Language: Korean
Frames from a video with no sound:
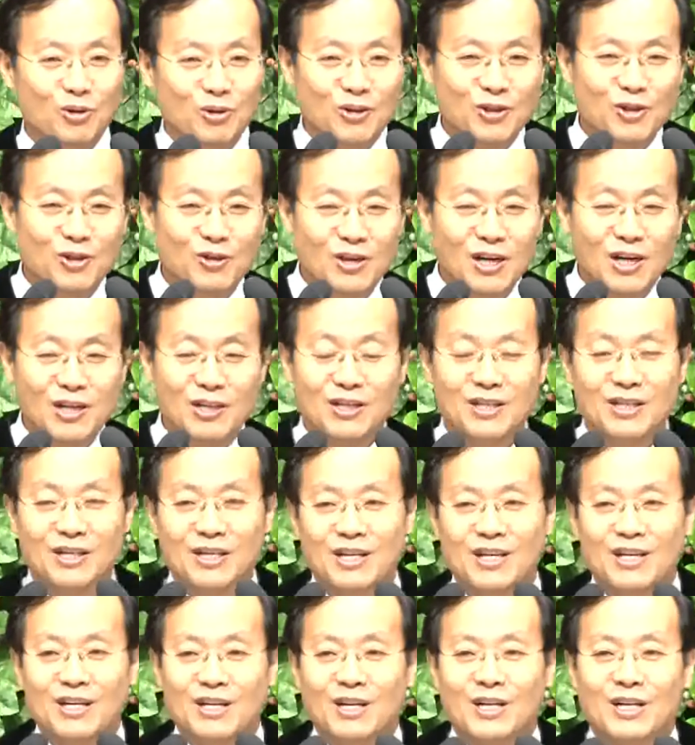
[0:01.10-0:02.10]
박수 쳐주기
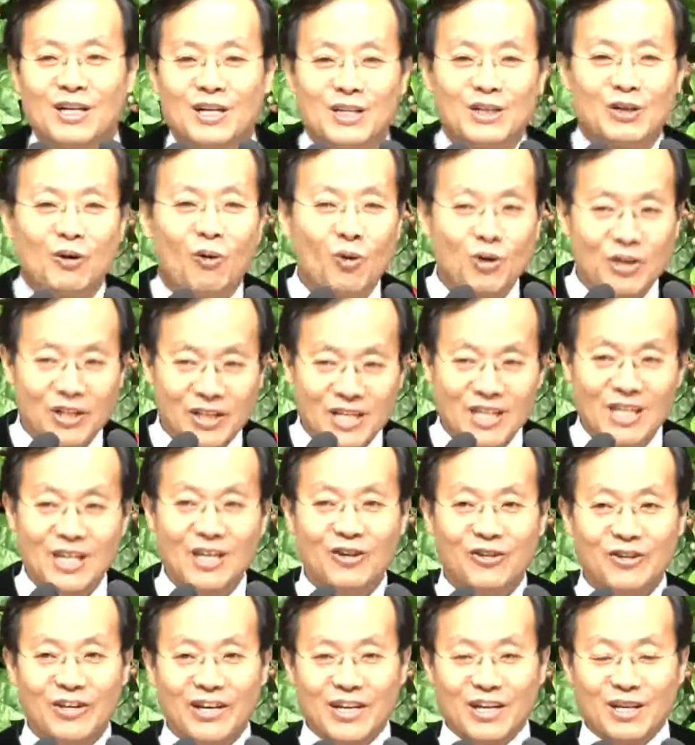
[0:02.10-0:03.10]
전에 어,
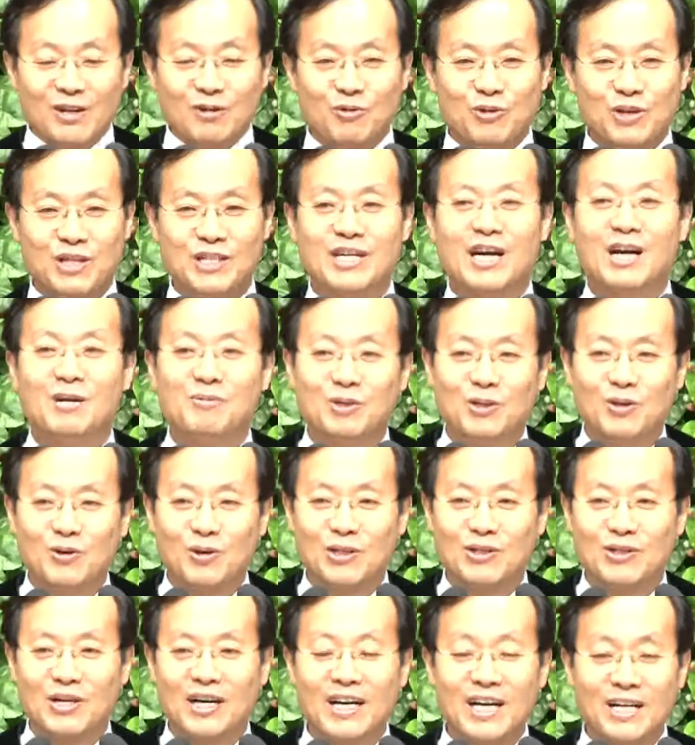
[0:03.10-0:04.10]
모든 영광을
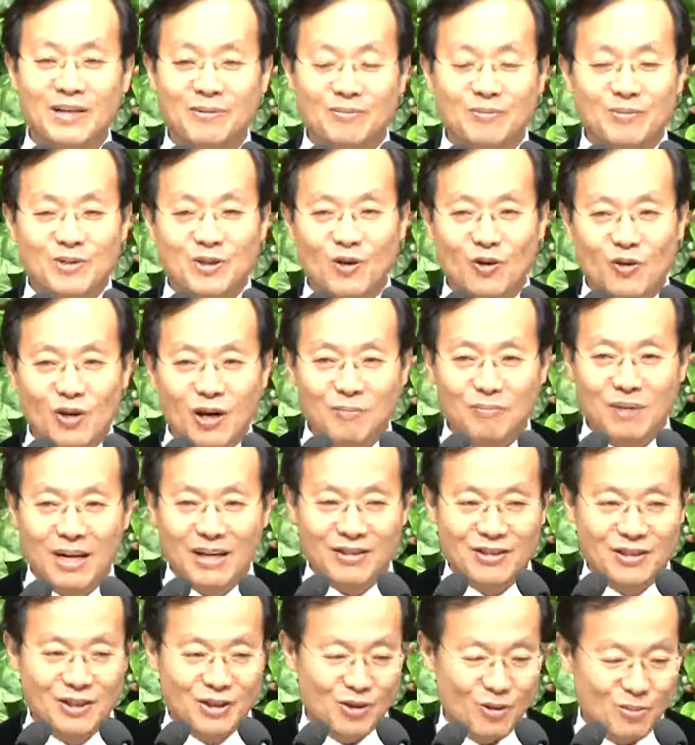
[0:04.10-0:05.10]
올
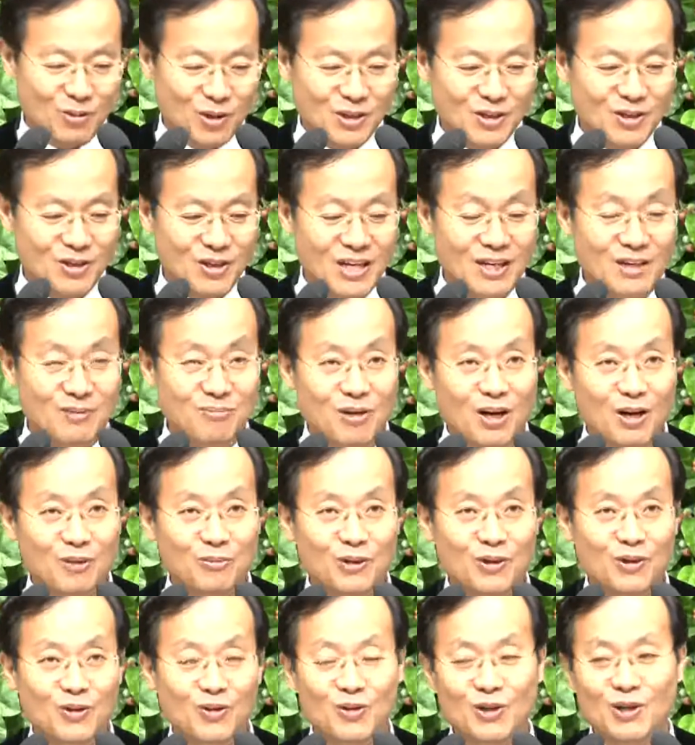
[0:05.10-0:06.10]
1년에 우리 삶을 통해서
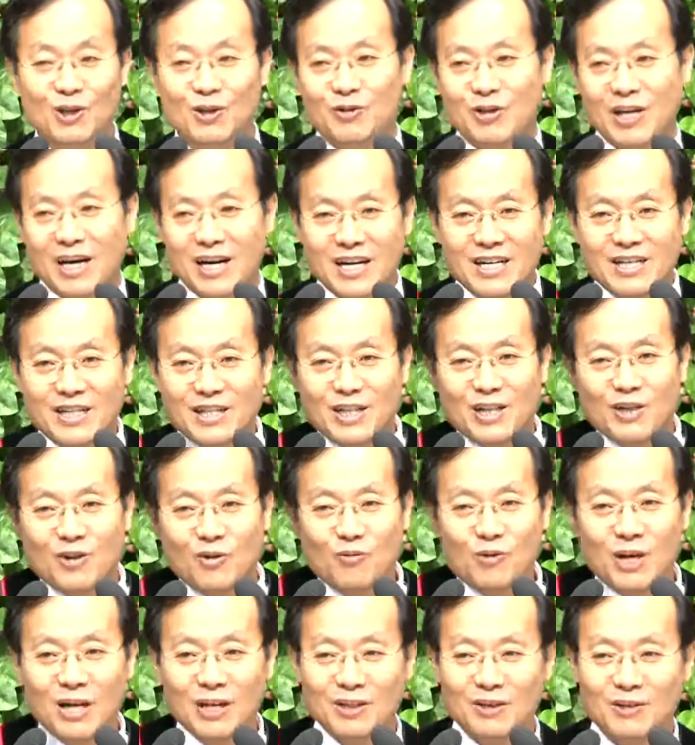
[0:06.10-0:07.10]
하나님 영광
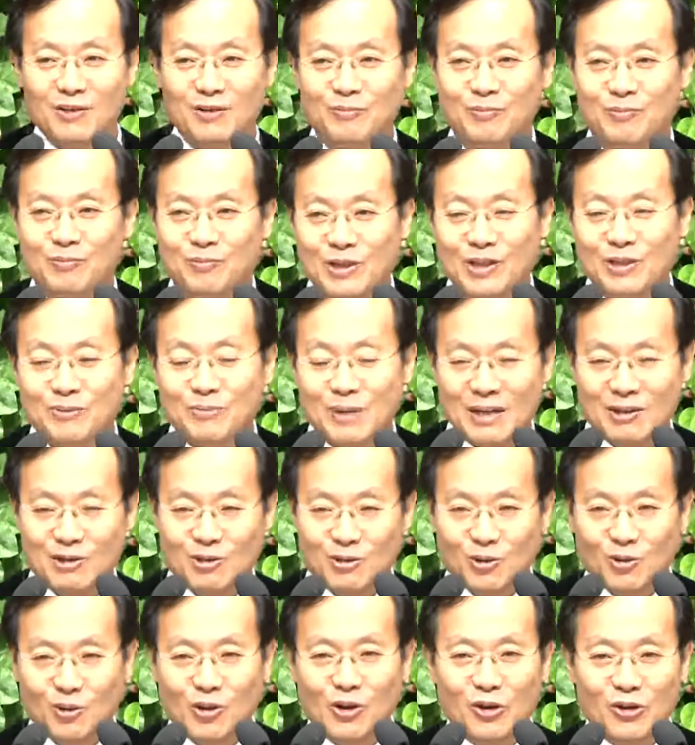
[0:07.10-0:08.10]
받으시옵소서 하는 마음으로
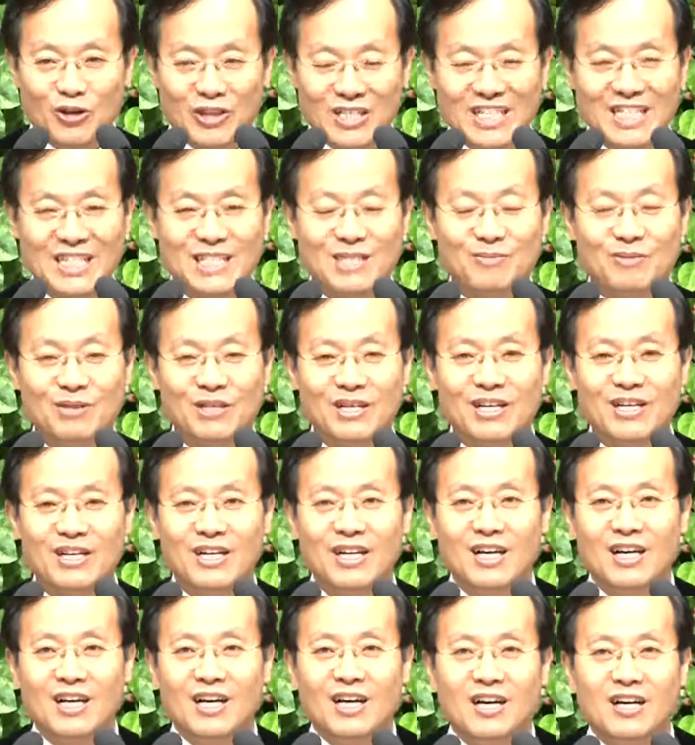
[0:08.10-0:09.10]
우리 하나님께
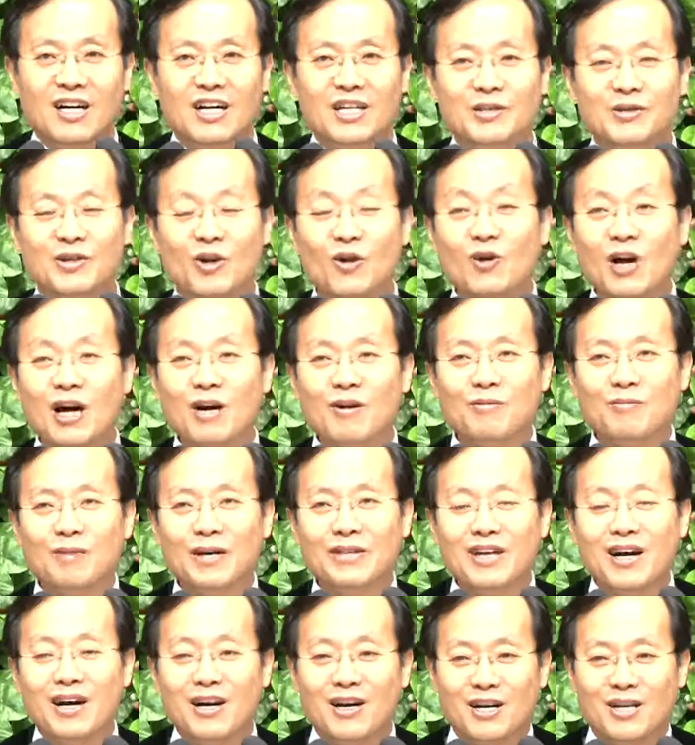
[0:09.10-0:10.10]
영광의 박수
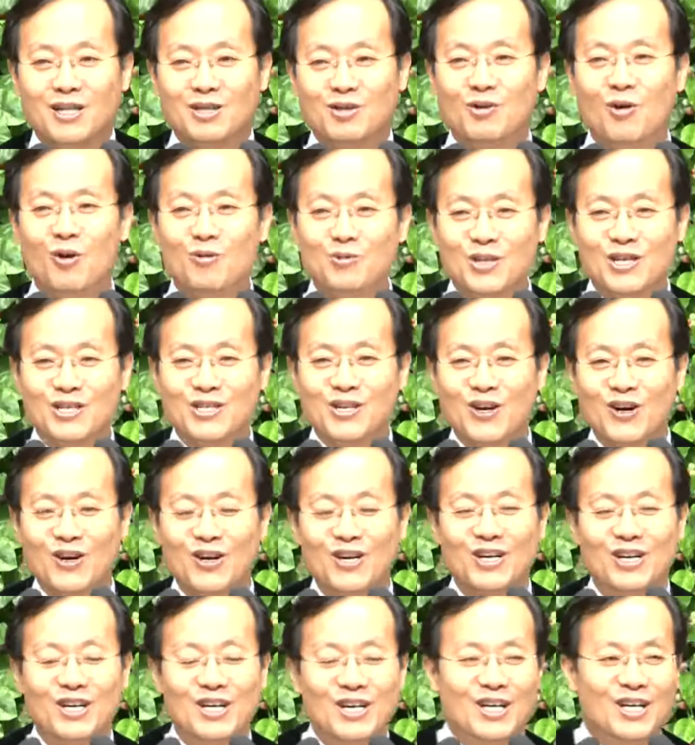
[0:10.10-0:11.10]
돌려드리겠습니다.
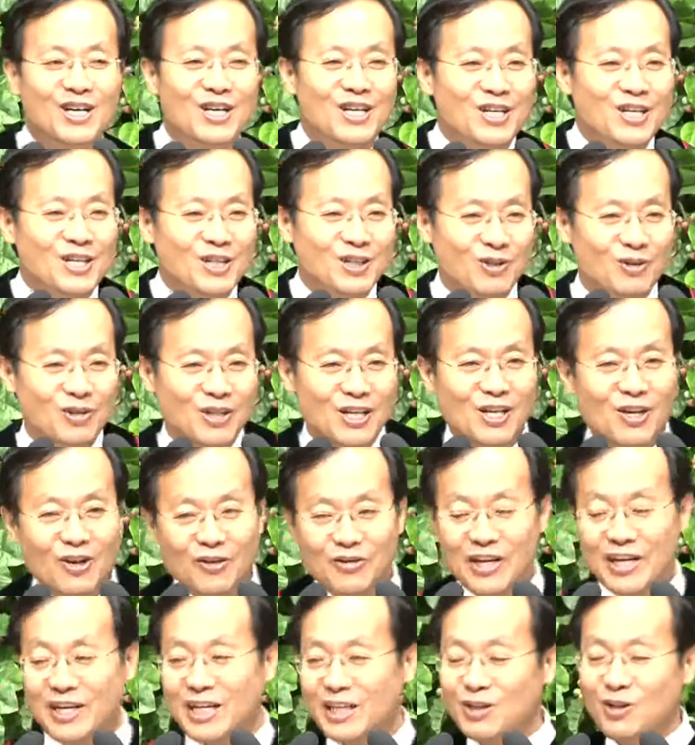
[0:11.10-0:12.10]
하나님 영광
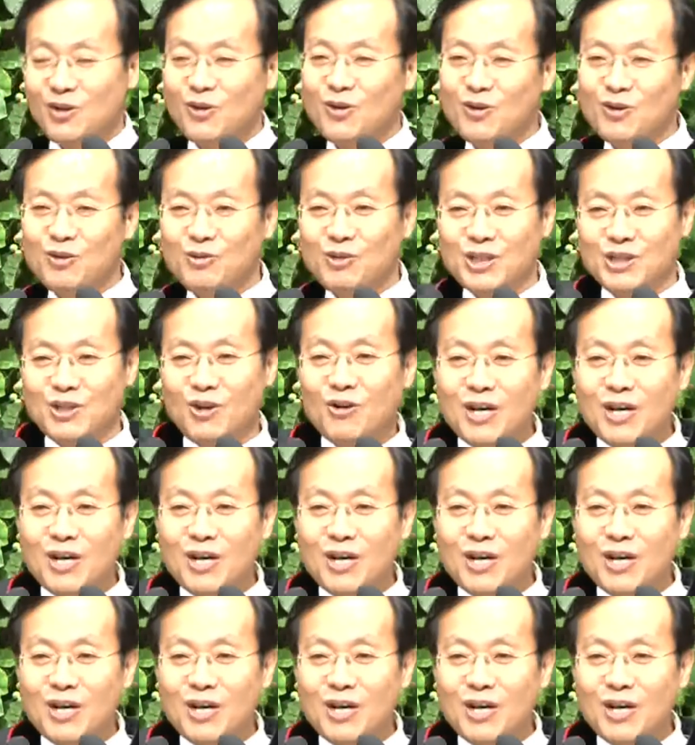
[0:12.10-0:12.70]
받아 주옵소서.